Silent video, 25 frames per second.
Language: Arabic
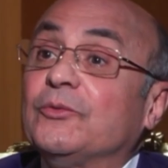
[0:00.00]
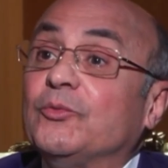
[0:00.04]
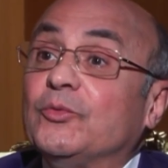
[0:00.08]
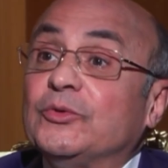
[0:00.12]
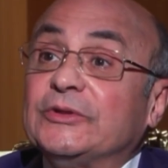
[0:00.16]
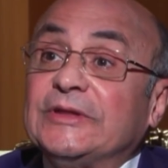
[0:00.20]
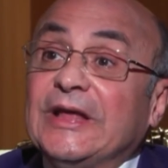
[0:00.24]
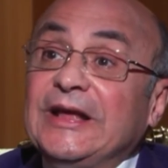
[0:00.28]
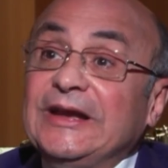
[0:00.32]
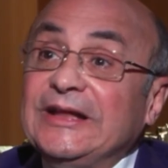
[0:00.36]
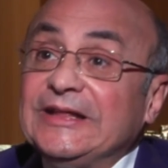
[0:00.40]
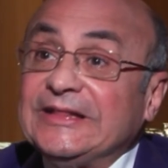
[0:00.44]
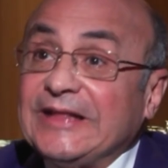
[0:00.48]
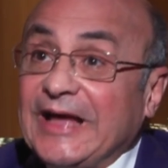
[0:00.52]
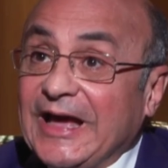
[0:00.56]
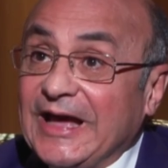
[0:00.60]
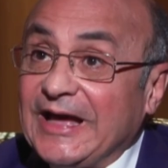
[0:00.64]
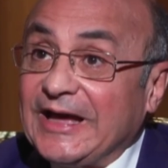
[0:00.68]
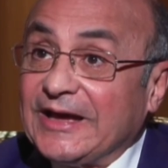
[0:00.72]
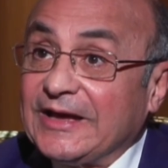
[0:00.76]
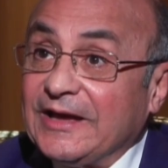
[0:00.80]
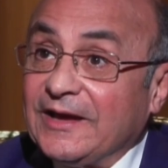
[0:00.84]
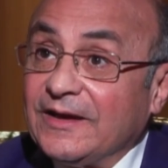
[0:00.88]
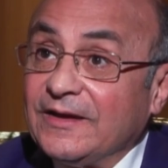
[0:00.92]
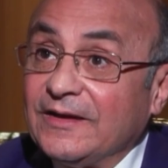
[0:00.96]
وثالث
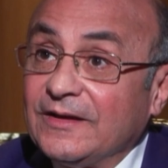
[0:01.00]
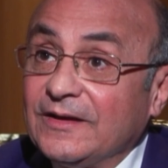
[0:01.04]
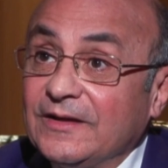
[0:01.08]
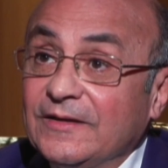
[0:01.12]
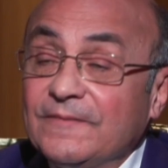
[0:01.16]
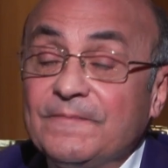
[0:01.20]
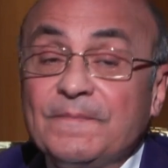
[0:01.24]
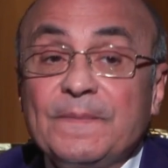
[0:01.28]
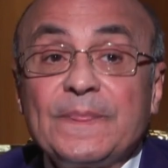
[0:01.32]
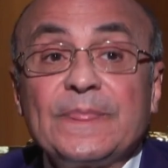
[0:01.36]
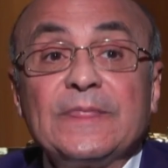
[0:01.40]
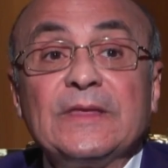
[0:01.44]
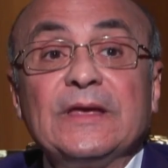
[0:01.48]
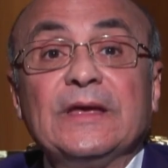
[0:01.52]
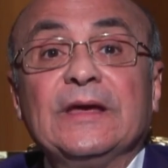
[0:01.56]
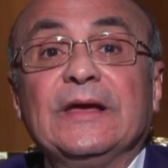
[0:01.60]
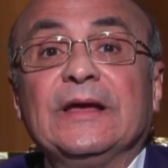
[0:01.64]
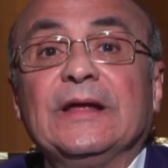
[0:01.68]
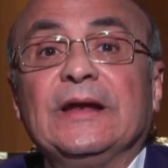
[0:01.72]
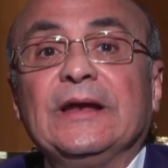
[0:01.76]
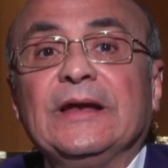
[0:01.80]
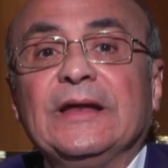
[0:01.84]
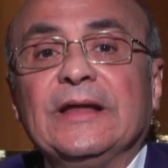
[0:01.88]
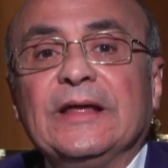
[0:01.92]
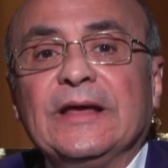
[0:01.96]
حاجه
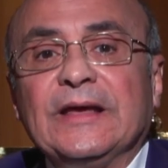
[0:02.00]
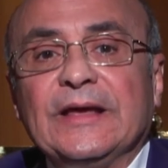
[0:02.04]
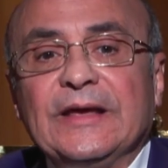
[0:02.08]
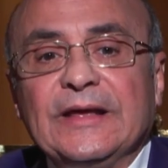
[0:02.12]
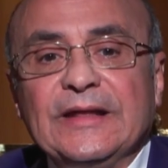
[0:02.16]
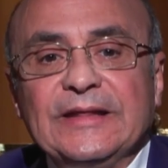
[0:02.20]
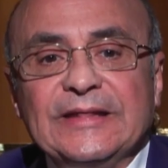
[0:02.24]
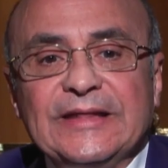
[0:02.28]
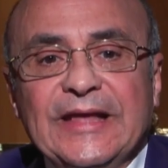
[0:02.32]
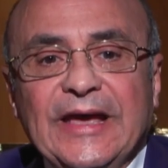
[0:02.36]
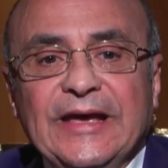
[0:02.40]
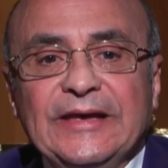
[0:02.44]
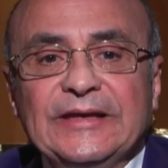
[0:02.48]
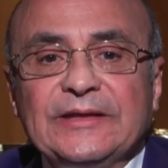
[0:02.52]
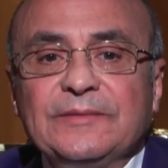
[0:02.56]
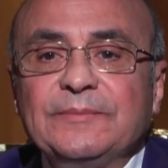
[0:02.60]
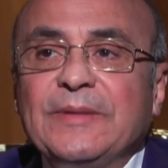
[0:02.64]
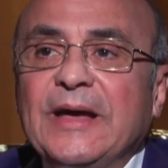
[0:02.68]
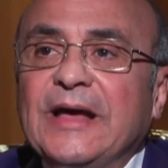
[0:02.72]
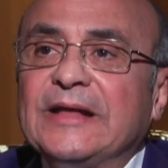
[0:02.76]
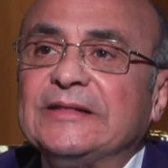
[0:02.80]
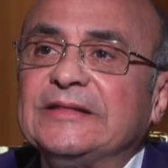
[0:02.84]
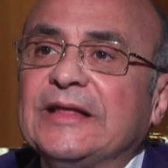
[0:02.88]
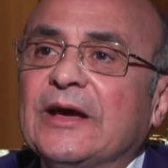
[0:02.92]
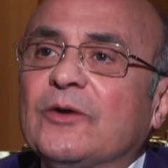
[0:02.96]
الناحيه
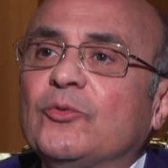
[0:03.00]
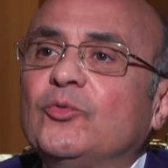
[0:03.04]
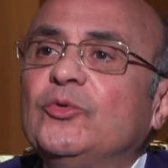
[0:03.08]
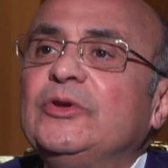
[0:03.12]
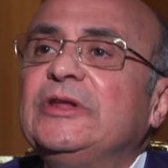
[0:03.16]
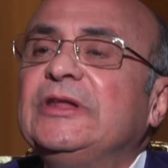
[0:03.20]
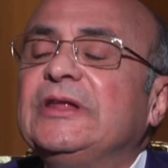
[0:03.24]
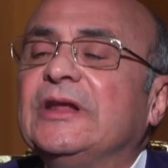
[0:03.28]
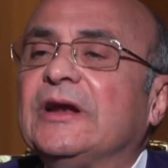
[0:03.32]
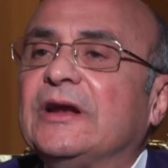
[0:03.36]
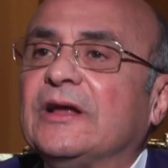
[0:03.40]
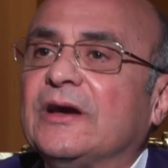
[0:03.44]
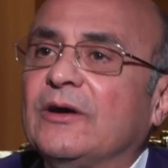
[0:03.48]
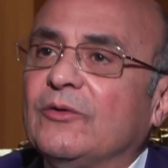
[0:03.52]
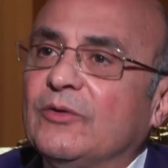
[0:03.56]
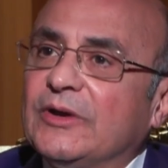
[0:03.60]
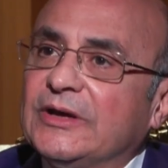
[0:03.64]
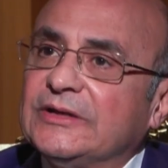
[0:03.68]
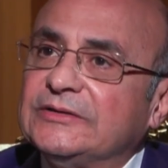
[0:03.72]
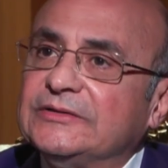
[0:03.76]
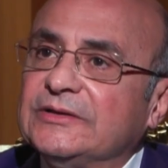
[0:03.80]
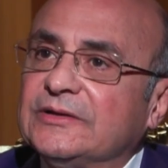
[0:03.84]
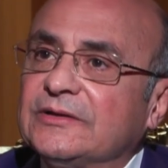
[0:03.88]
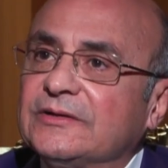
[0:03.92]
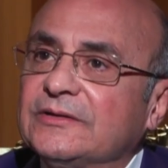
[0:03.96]
بقى تكوين
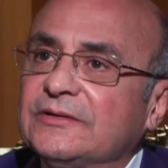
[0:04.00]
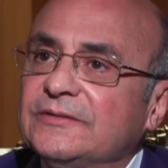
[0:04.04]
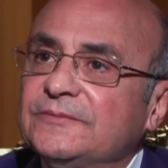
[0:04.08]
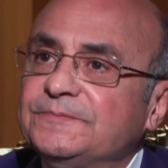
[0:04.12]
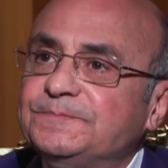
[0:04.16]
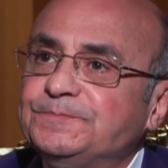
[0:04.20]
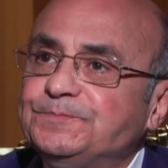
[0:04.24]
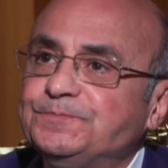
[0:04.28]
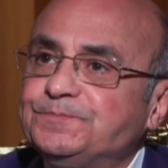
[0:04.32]
الكوادر